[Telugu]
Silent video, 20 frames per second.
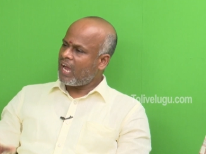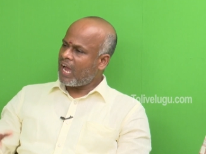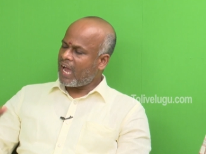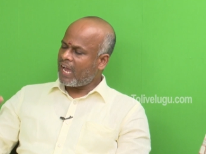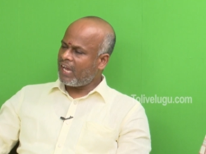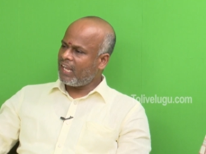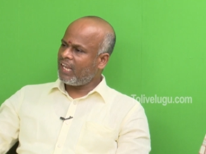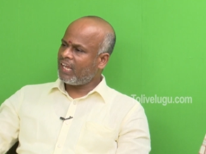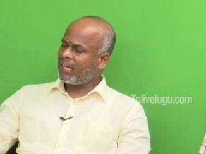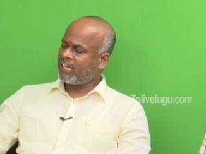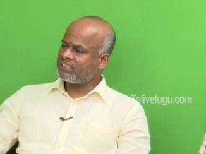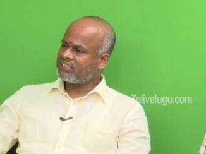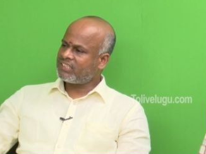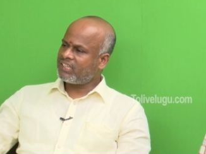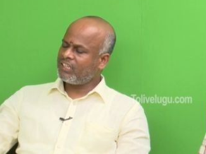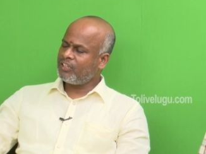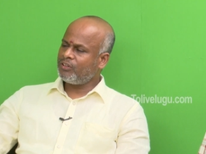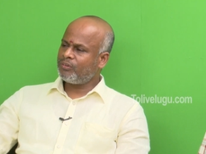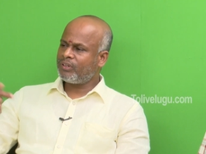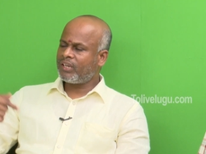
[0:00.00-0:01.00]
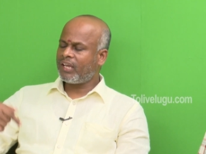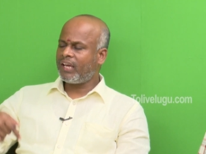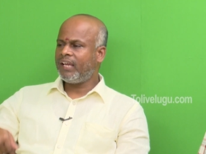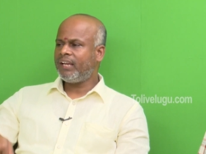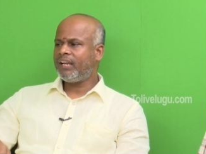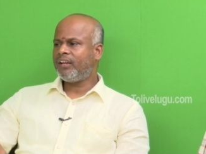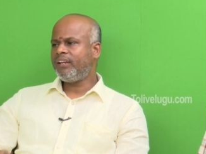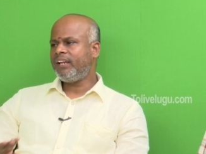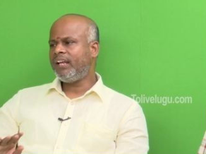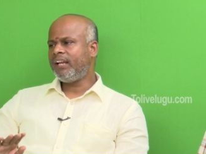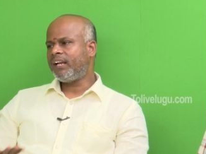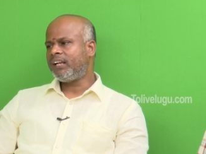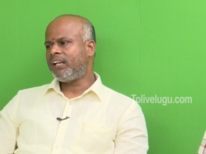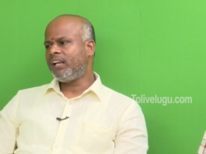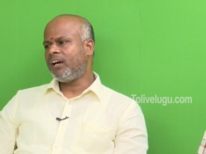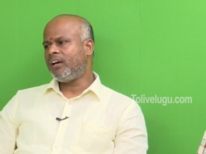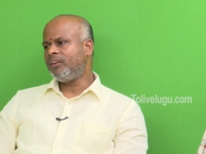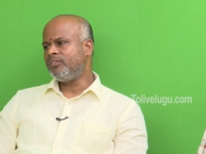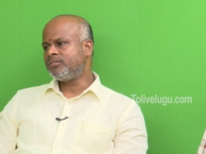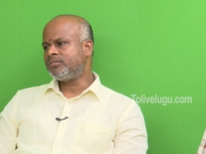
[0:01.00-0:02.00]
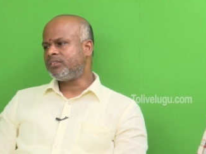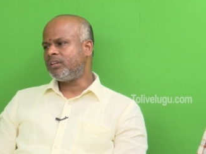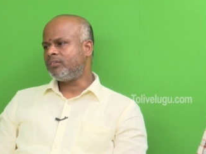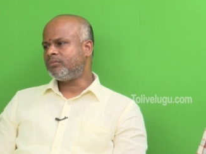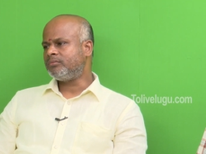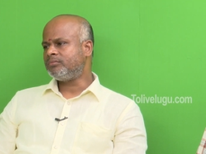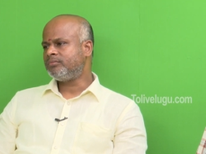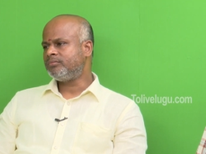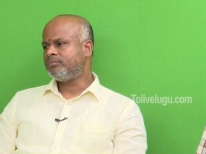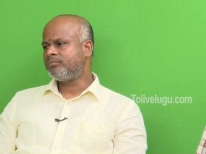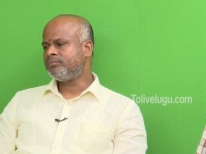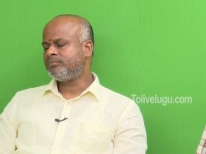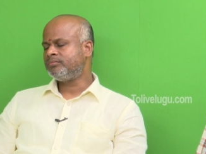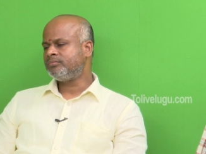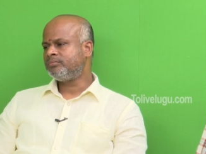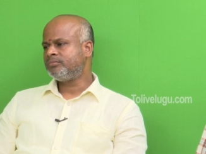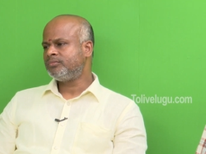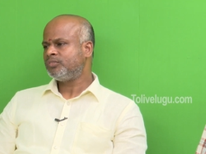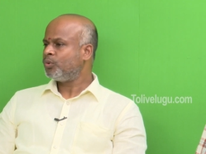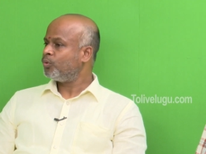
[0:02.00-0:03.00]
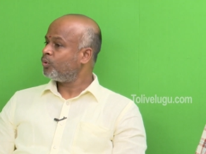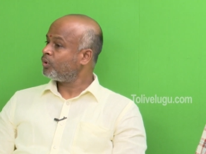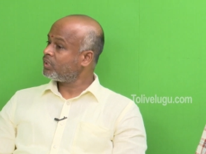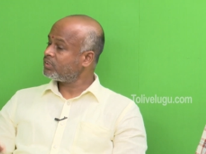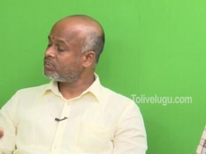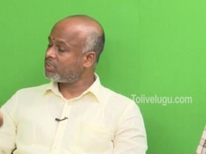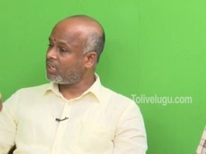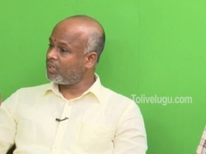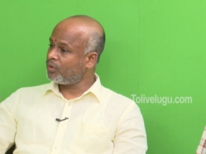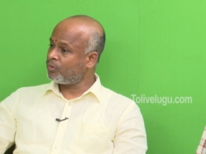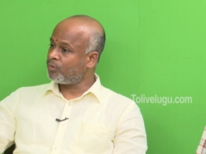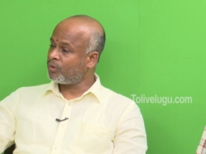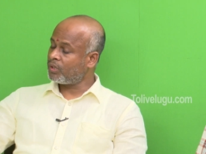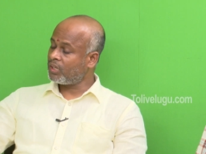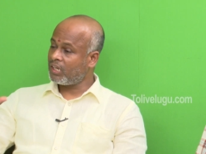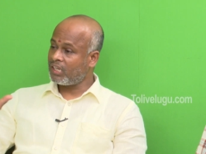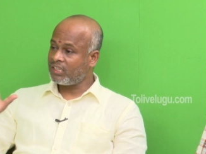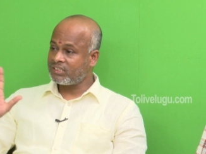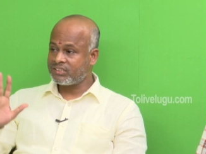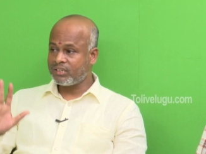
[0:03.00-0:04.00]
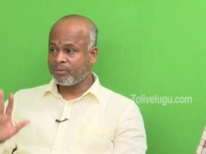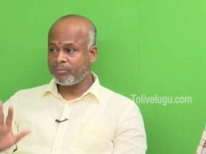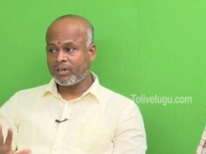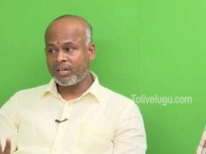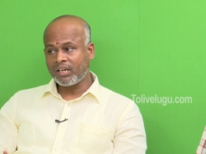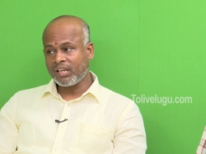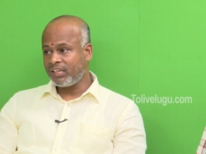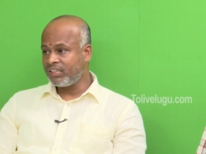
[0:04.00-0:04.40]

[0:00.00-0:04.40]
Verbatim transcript: వాళ్ళ కస్టడీలు ఉన్నాయనని నేను ఎట్లా కలుస్తాను ఒక్కసారి కోర్టులో కలిసిన మాట